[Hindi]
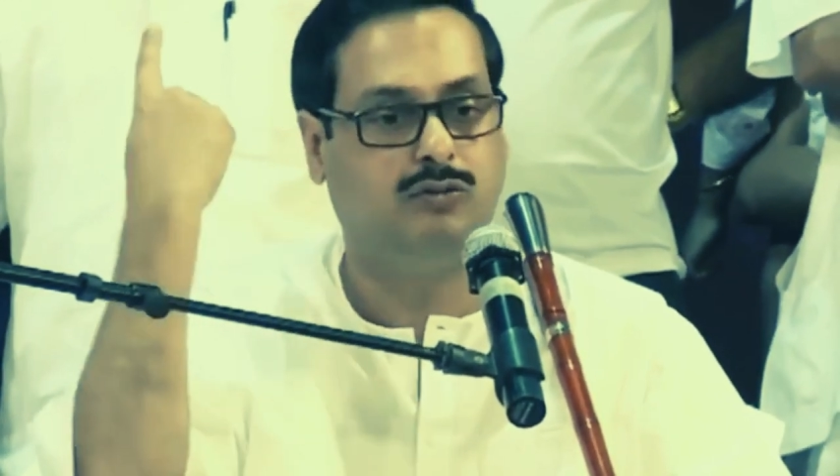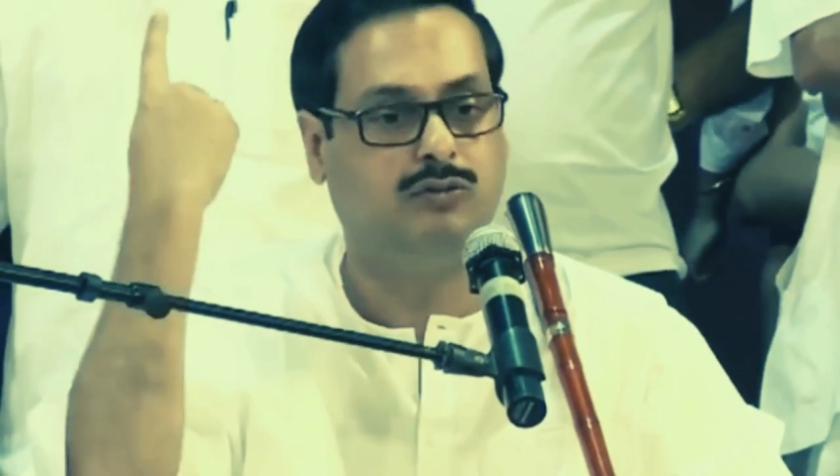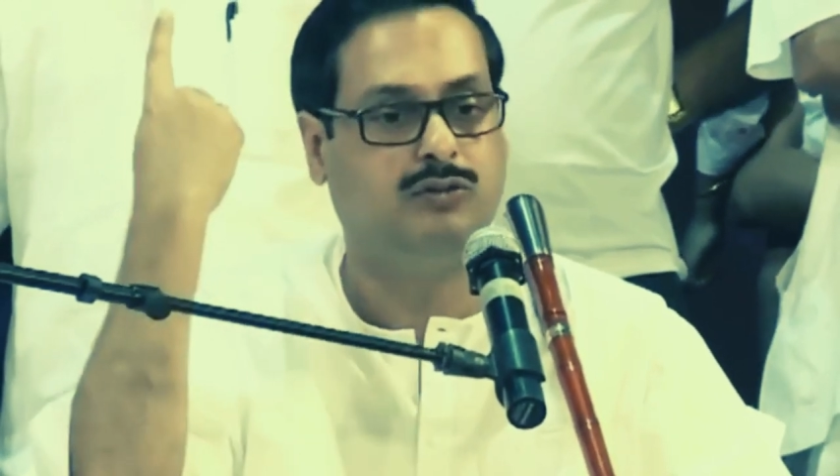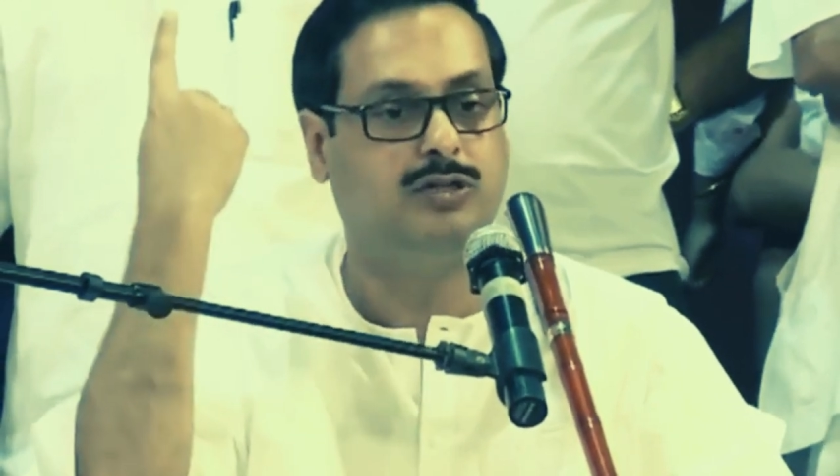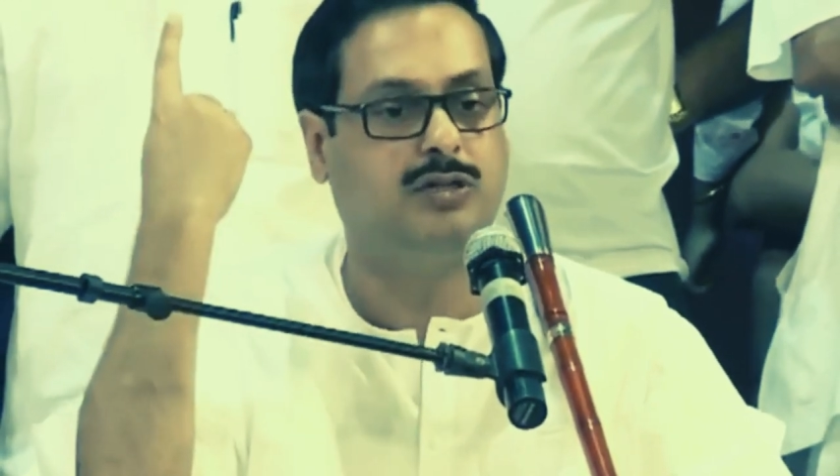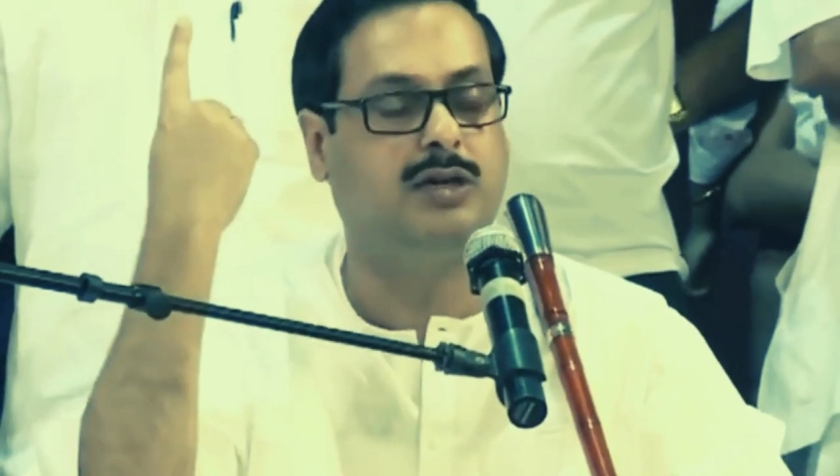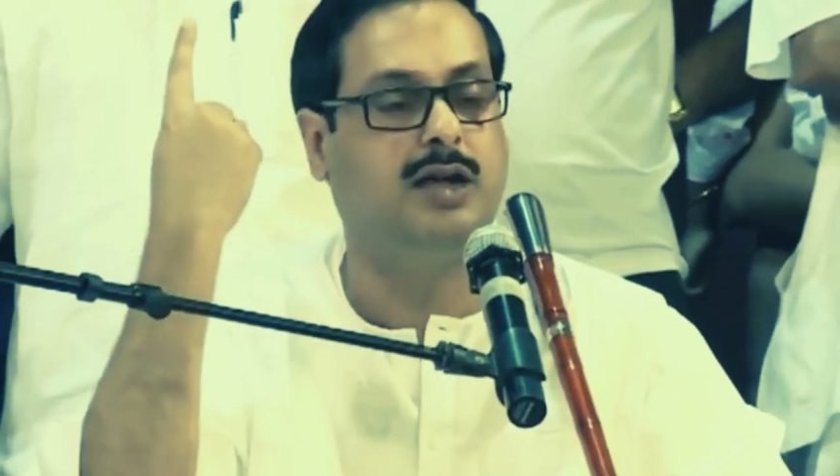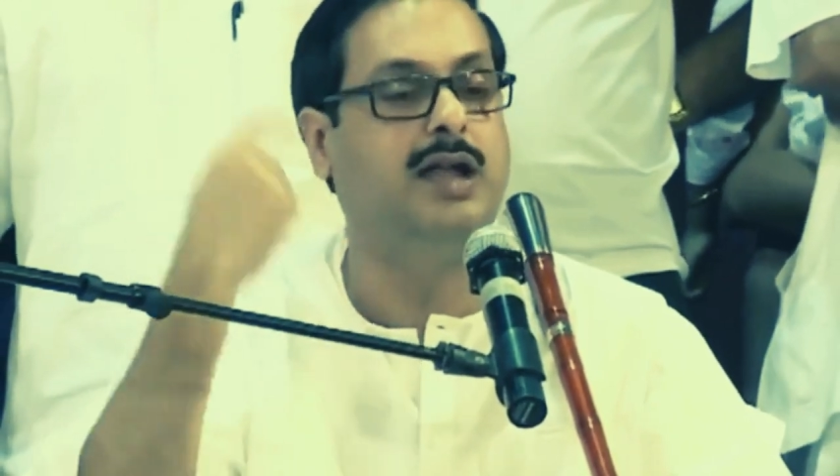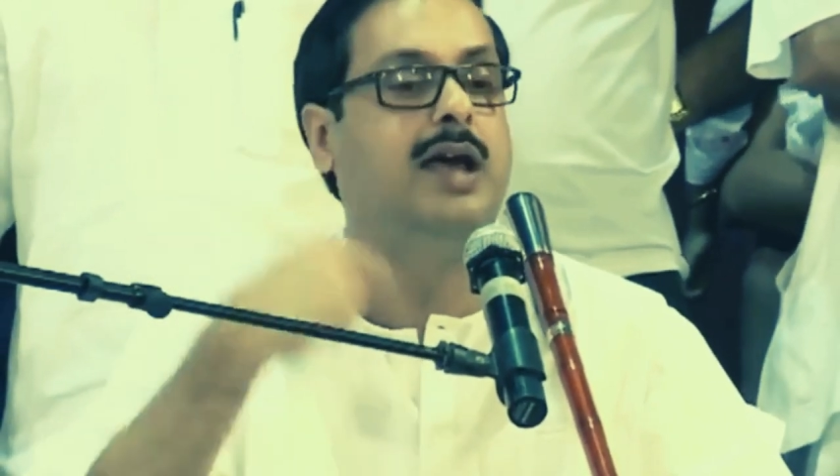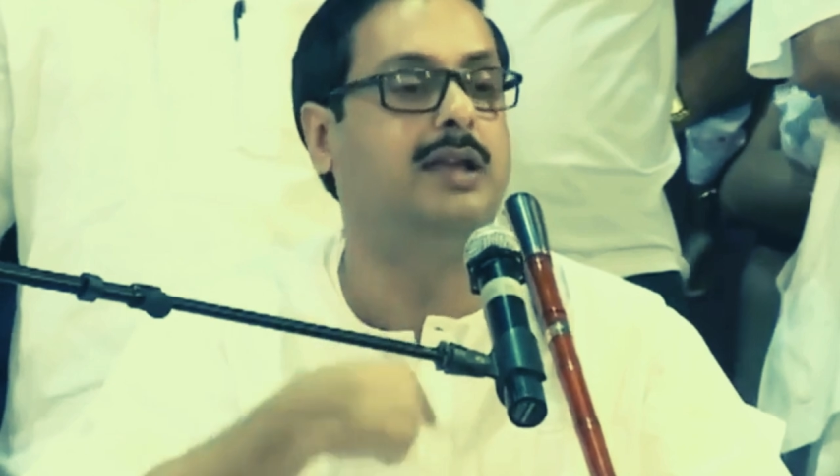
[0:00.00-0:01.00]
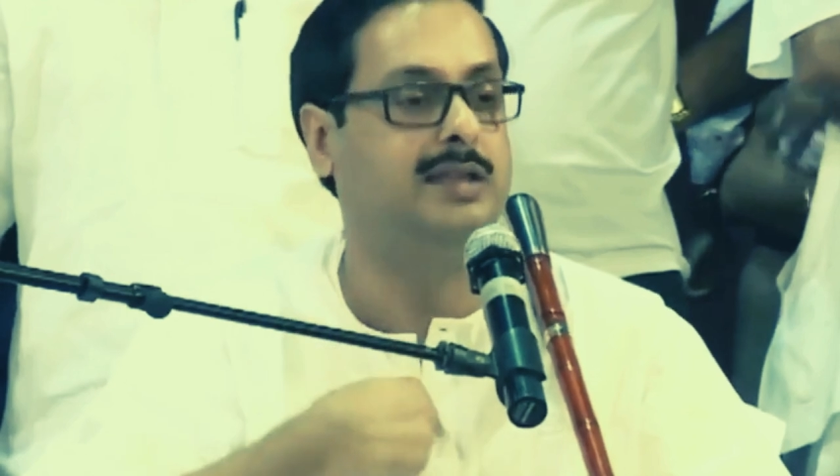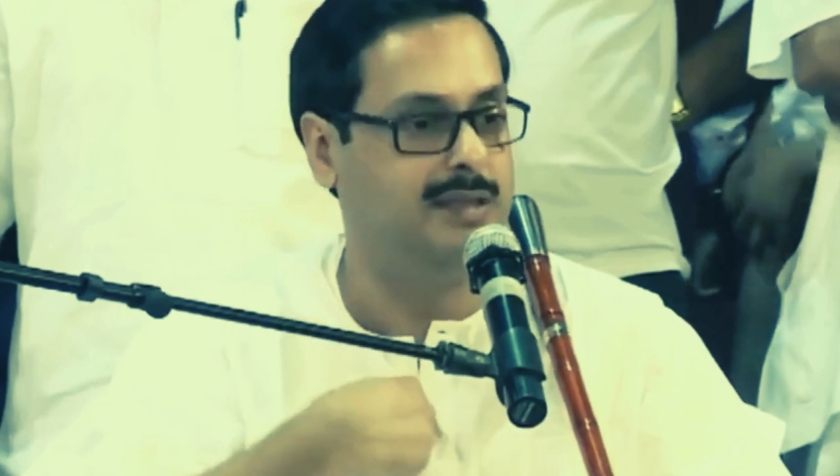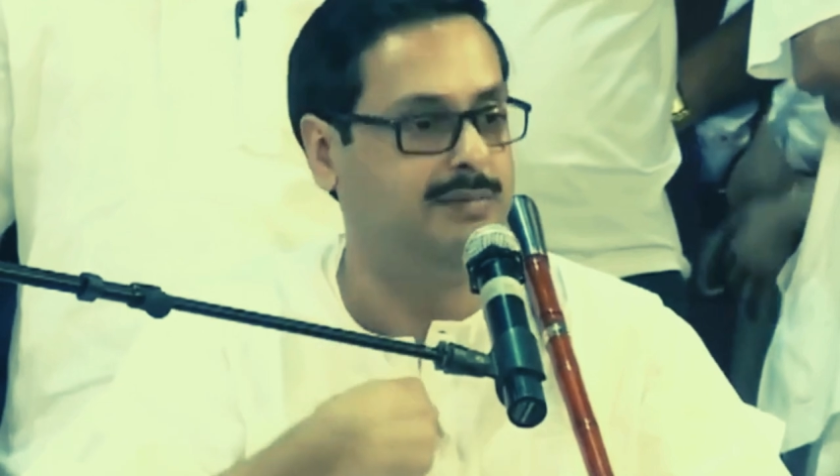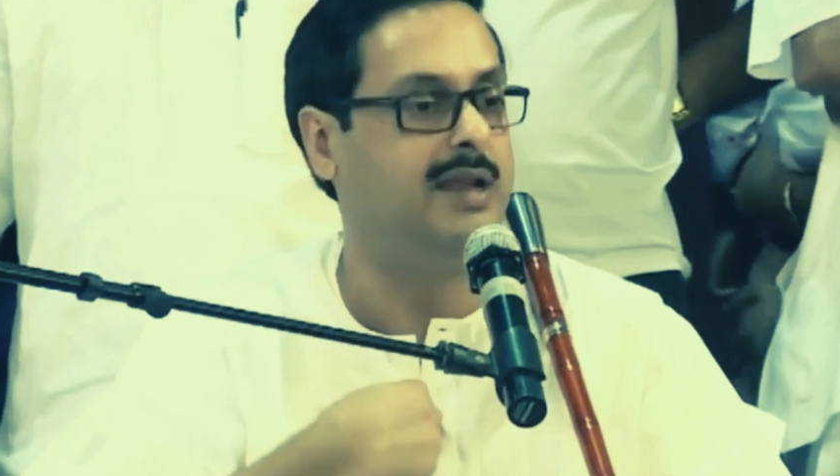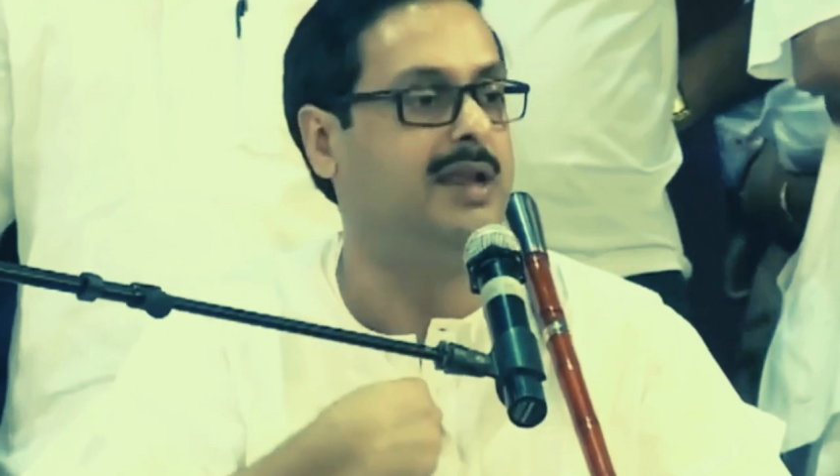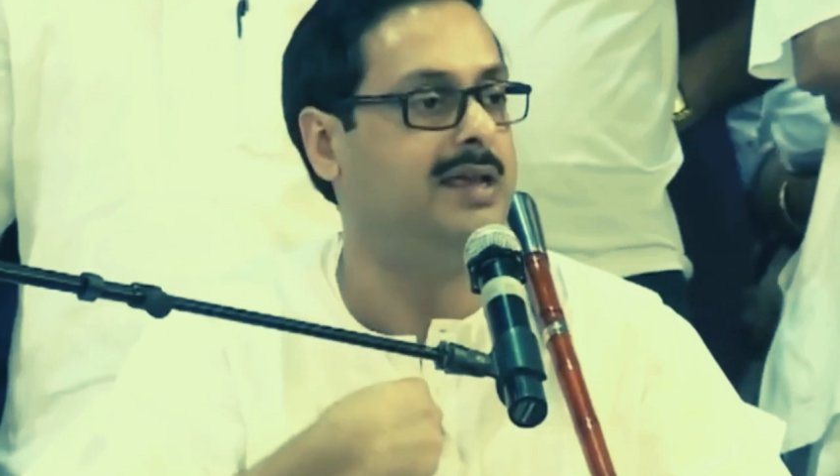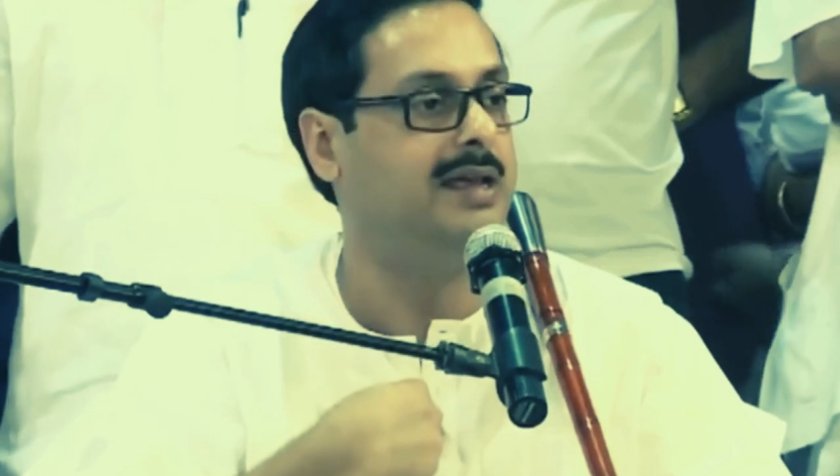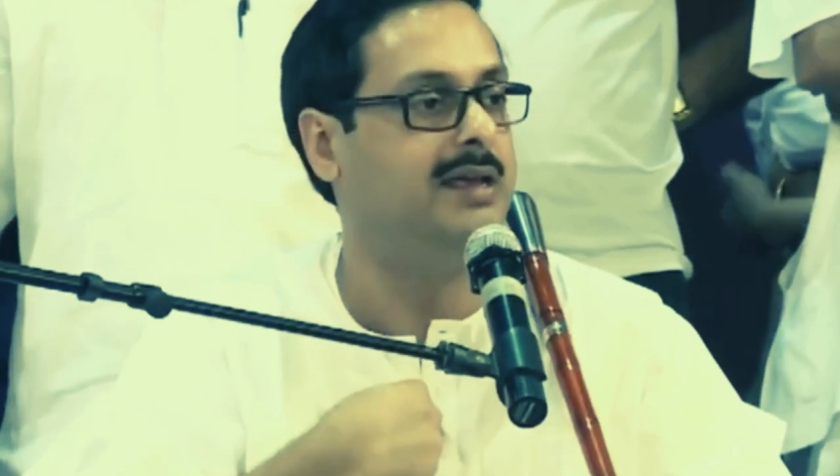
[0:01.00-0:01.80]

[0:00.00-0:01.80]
कुछ करना है यदि मेरे लिए